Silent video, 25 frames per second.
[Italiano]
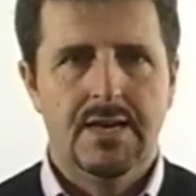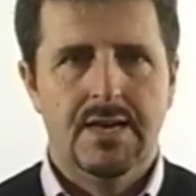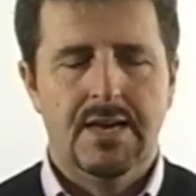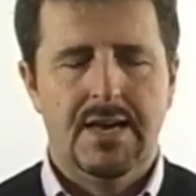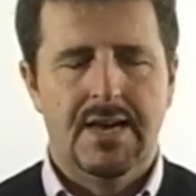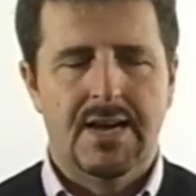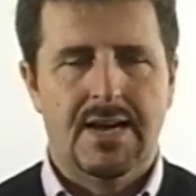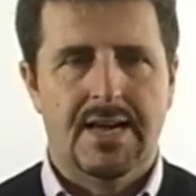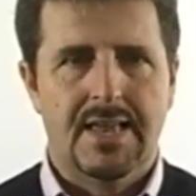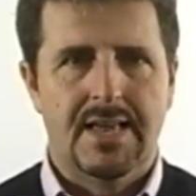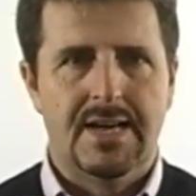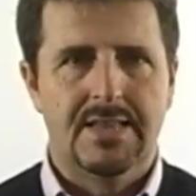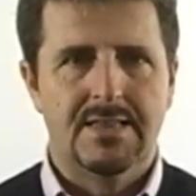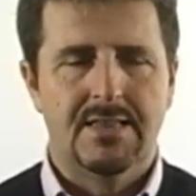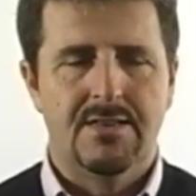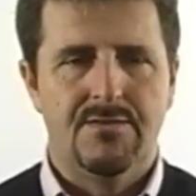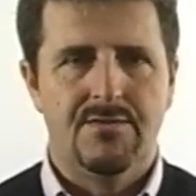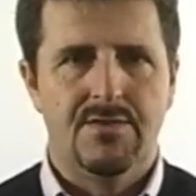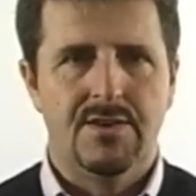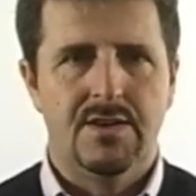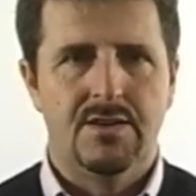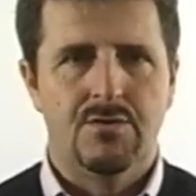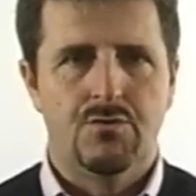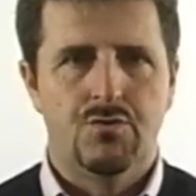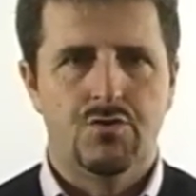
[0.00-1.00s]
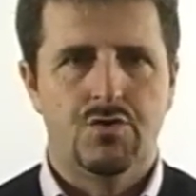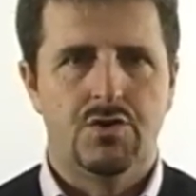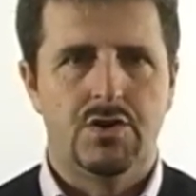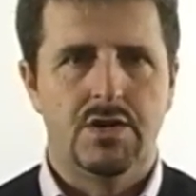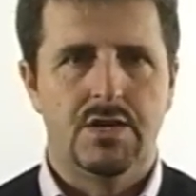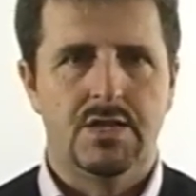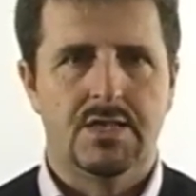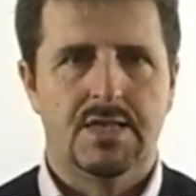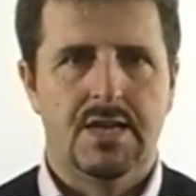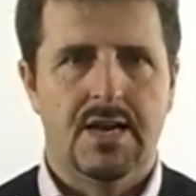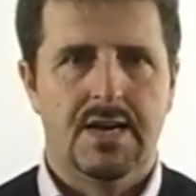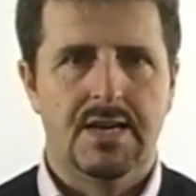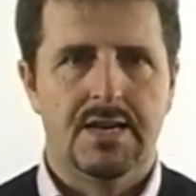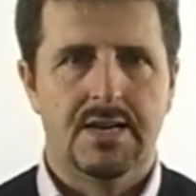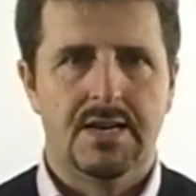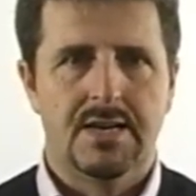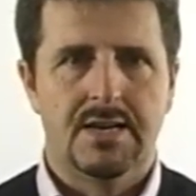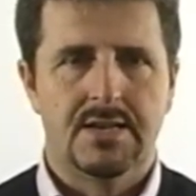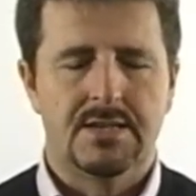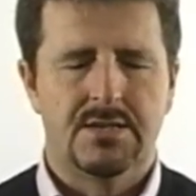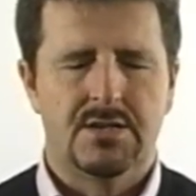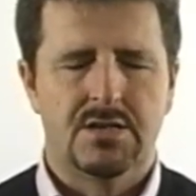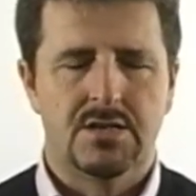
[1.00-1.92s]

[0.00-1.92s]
eh, grandi vie d'uscita.